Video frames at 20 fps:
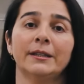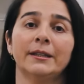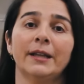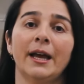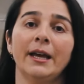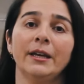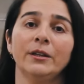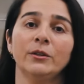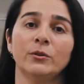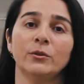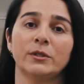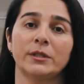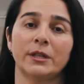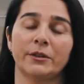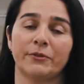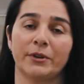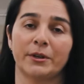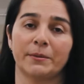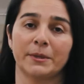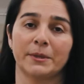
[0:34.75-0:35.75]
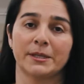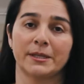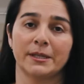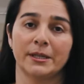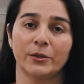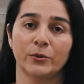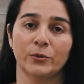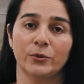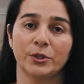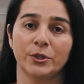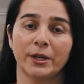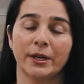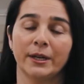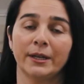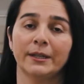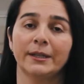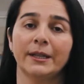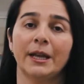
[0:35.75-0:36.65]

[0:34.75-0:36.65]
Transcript: na indústria farmacêutica,